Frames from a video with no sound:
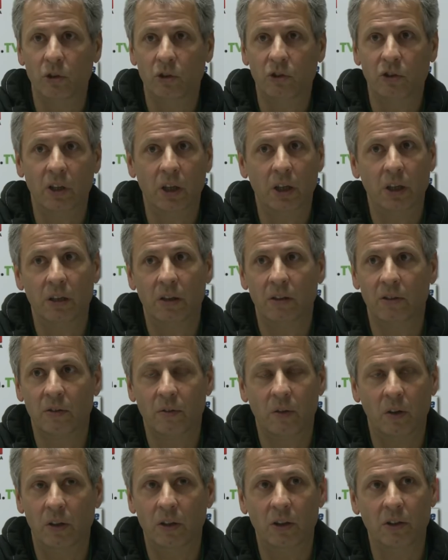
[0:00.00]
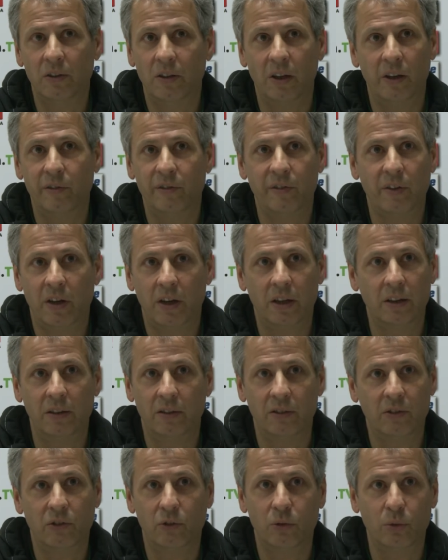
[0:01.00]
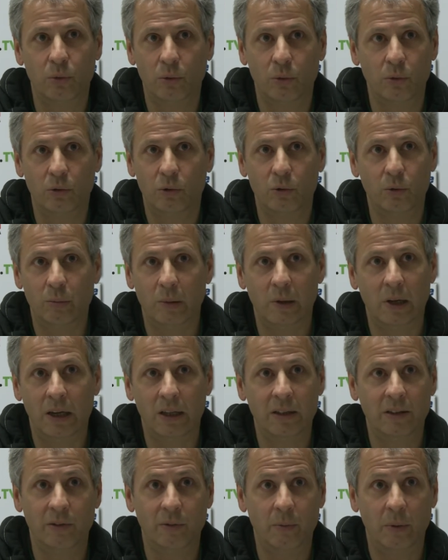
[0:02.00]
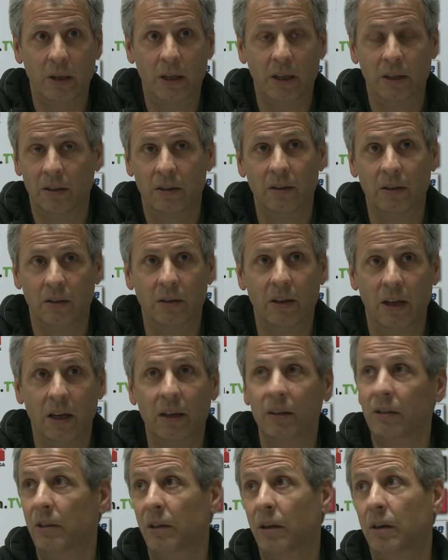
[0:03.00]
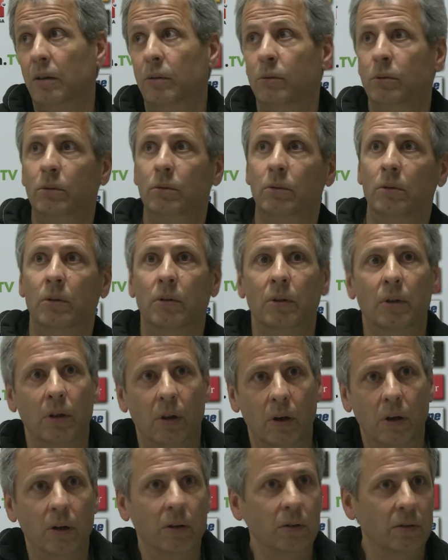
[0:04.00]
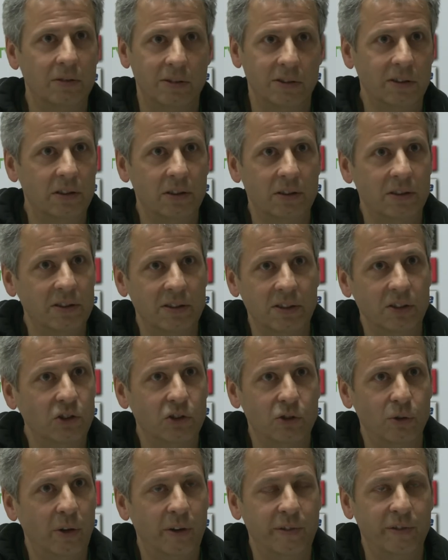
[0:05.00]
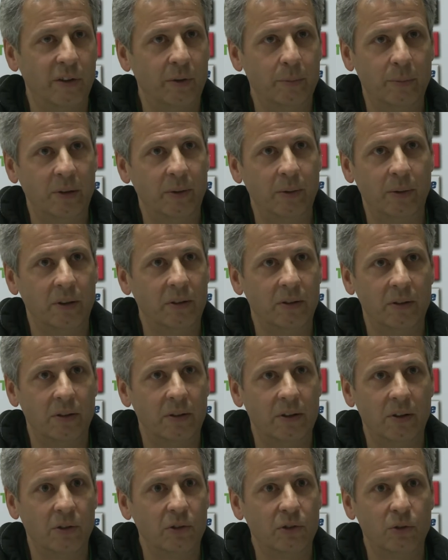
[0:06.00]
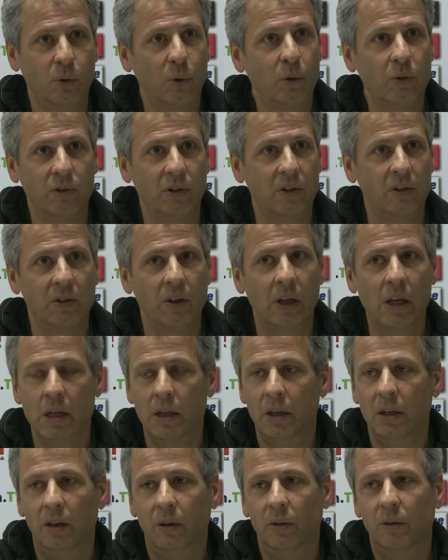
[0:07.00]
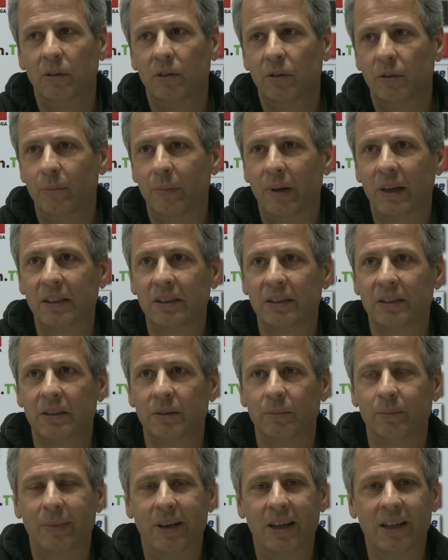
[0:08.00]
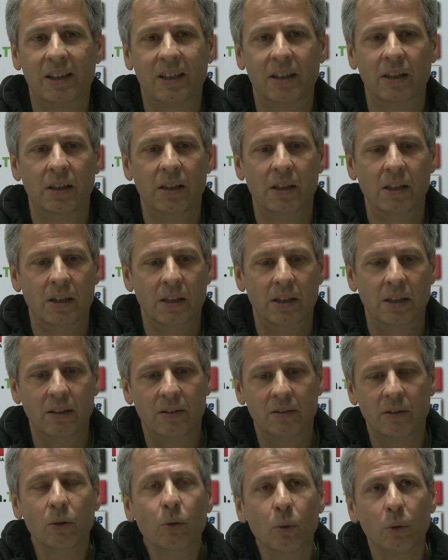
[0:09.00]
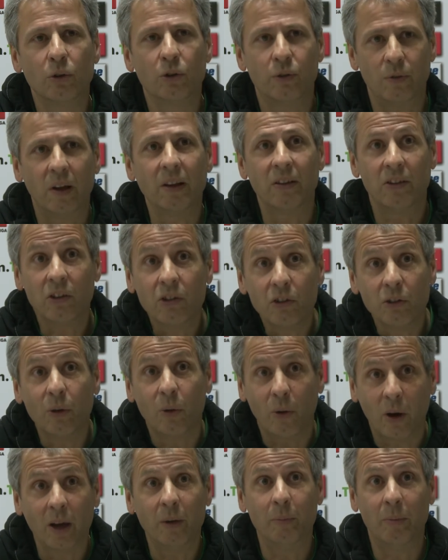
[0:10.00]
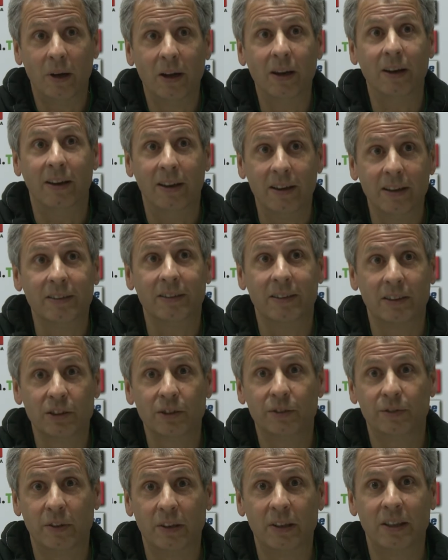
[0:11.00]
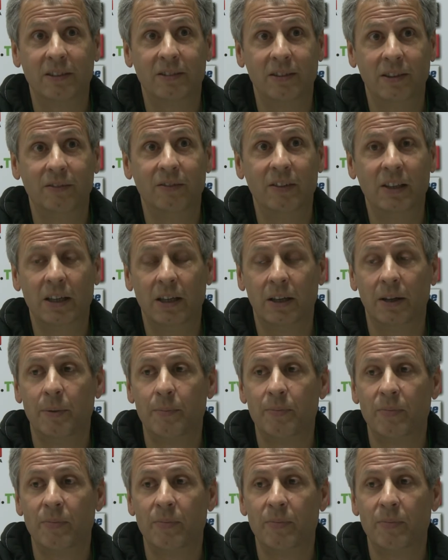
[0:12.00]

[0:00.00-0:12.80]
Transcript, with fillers: ich denke, es war nicht einfach, das zu, zu behalten. Man hat gedacht, ja, uh, ah, das ist nicht so einfach, wenn man das Tor sieht. Und Max Mark ist nur 20 noch einmal, das vergessen wir.